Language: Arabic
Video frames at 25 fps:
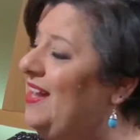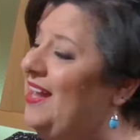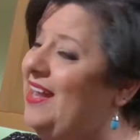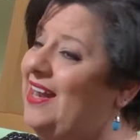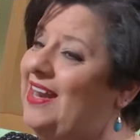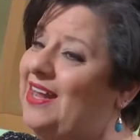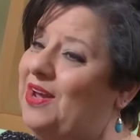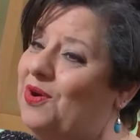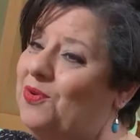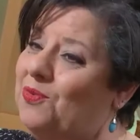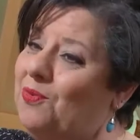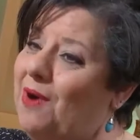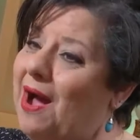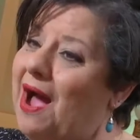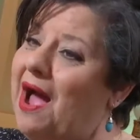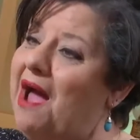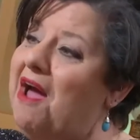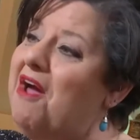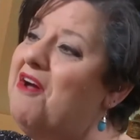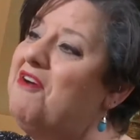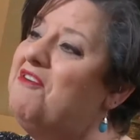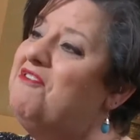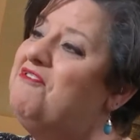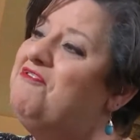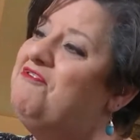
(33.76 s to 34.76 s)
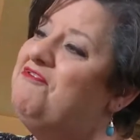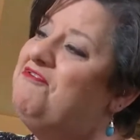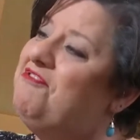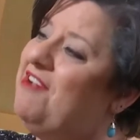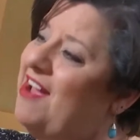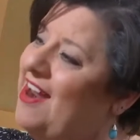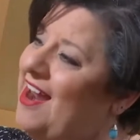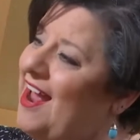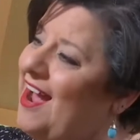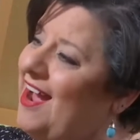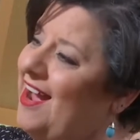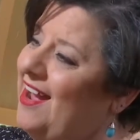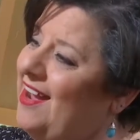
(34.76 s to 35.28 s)
اللي هو
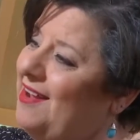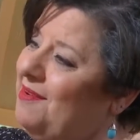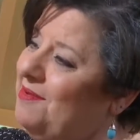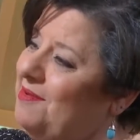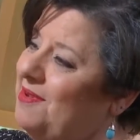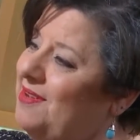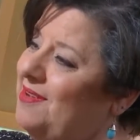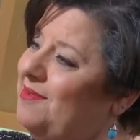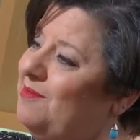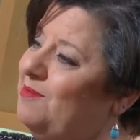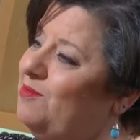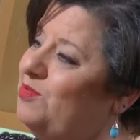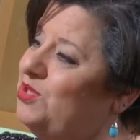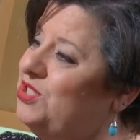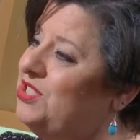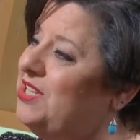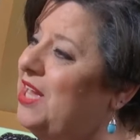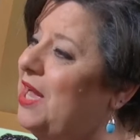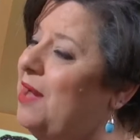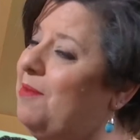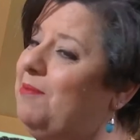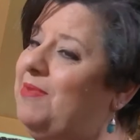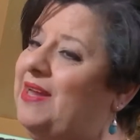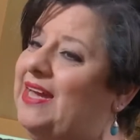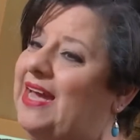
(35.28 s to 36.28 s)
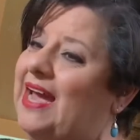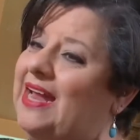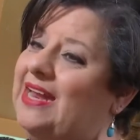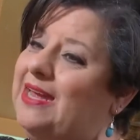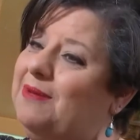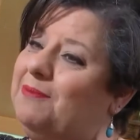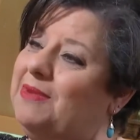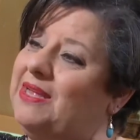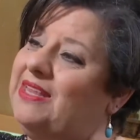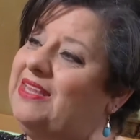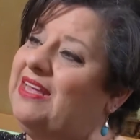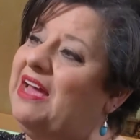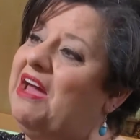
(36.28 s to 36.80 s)
فلح مشتاق من
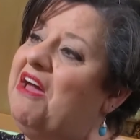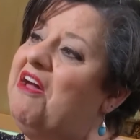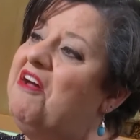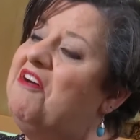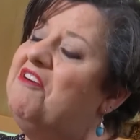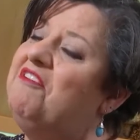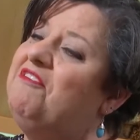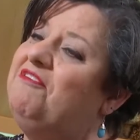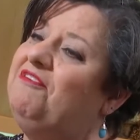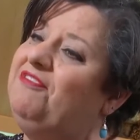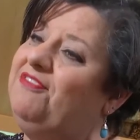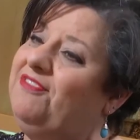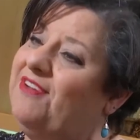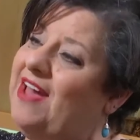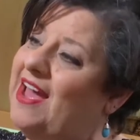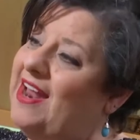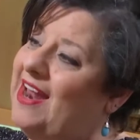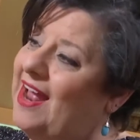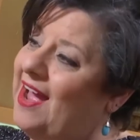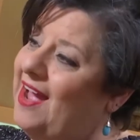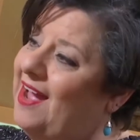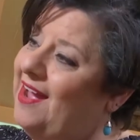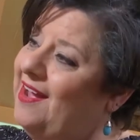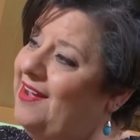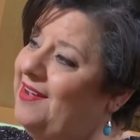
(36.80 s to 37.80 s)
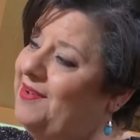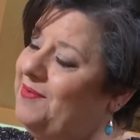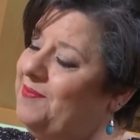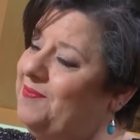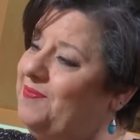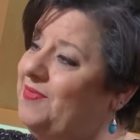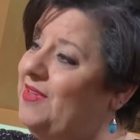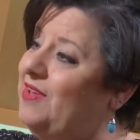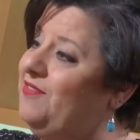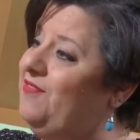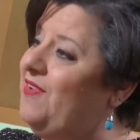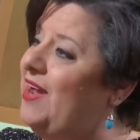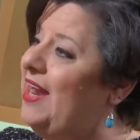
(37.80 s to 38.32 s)
كلمه فلح
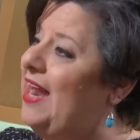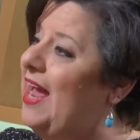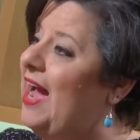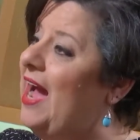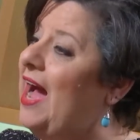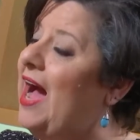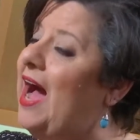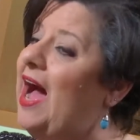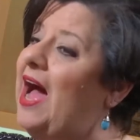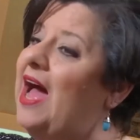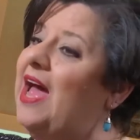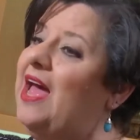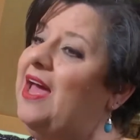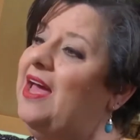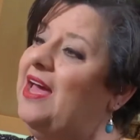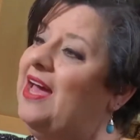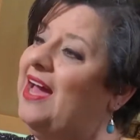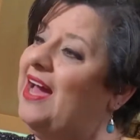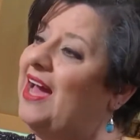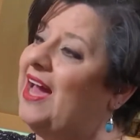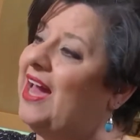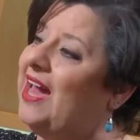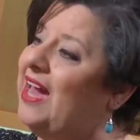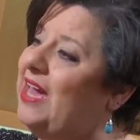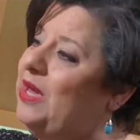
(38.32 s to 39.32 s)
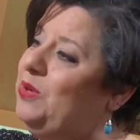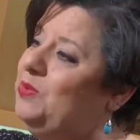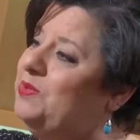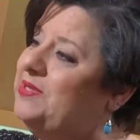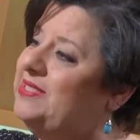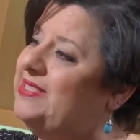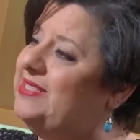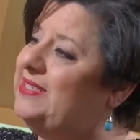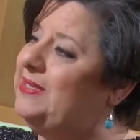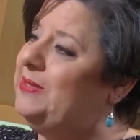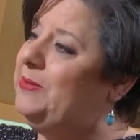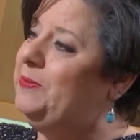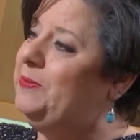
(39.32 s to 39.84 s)
فلح غيوسي